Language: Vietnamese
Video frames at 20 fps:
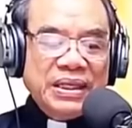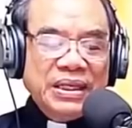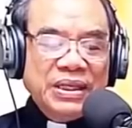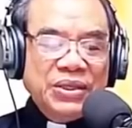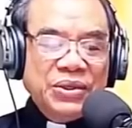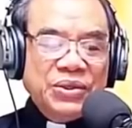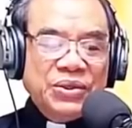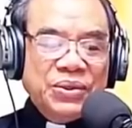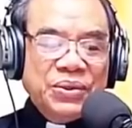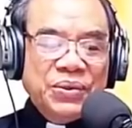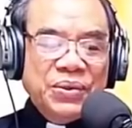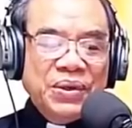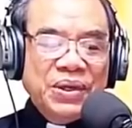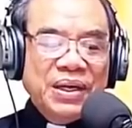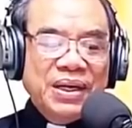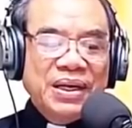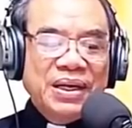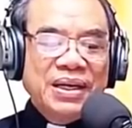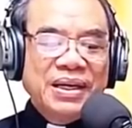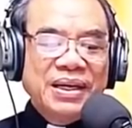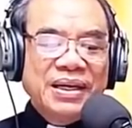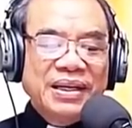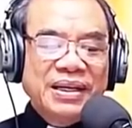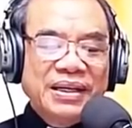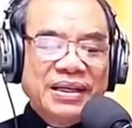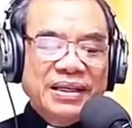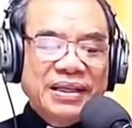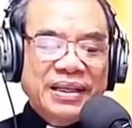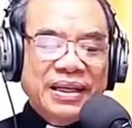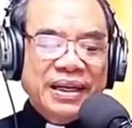xin
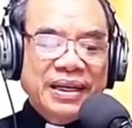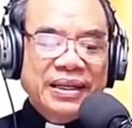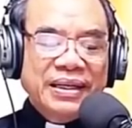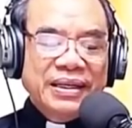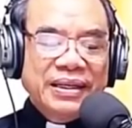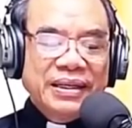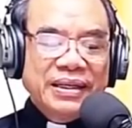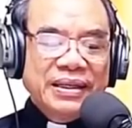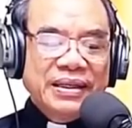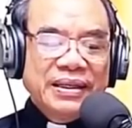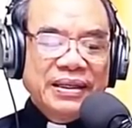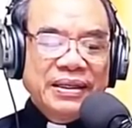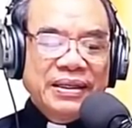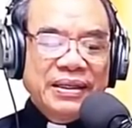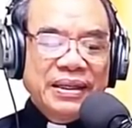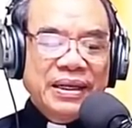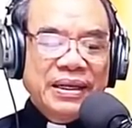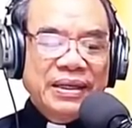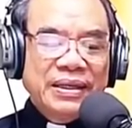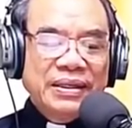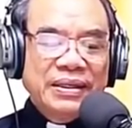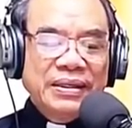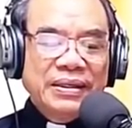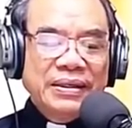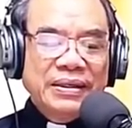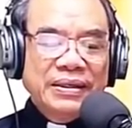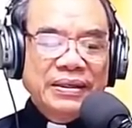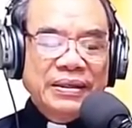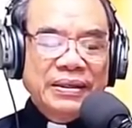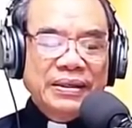Chúa Thánh
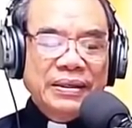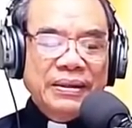Thần